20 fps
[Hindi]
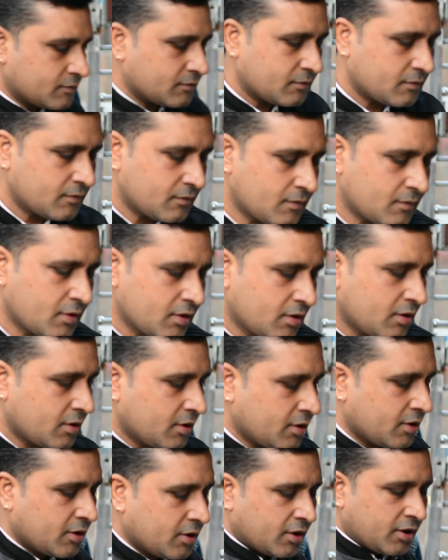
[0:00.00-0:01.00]
का एड्रेस क्या होने
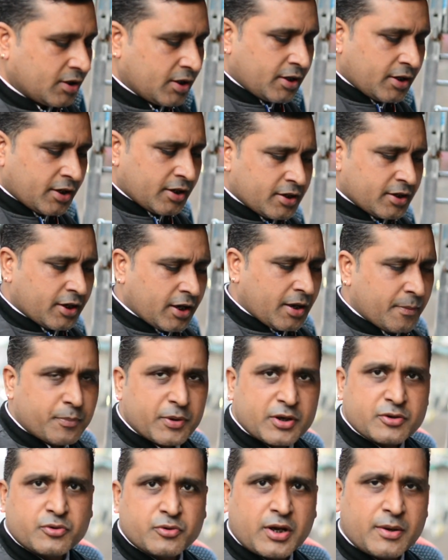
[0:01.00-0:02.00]
वाला है ये नंदग्राम
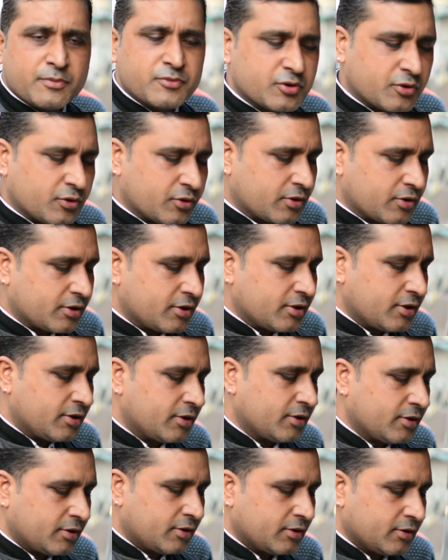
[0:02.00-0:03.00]
परशुराम चौक
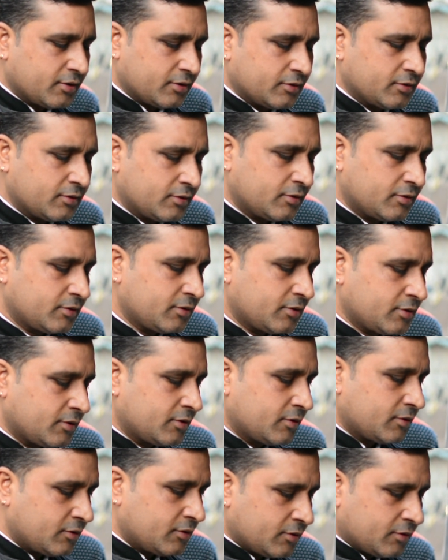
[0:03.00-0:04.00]
नंदग्राम
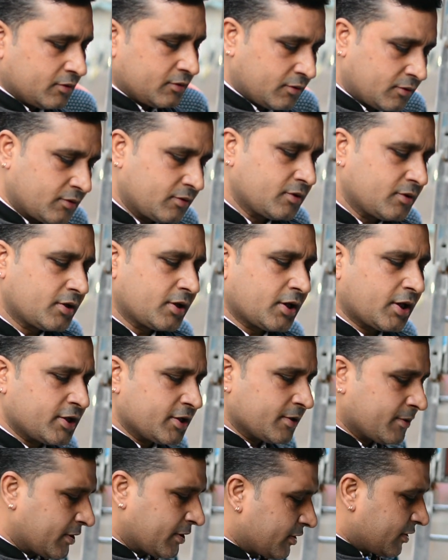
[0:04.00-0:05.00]
परशुराम चौक
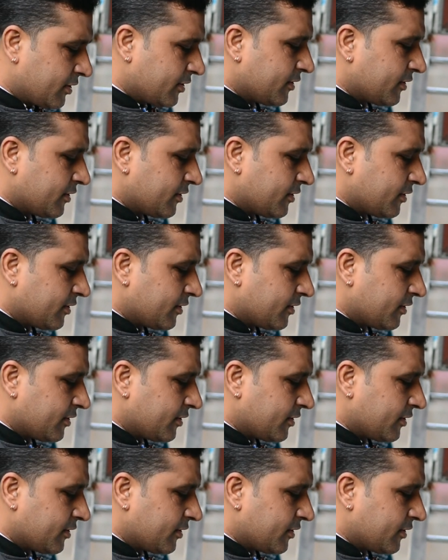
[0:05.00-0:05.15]
गाजियाबाद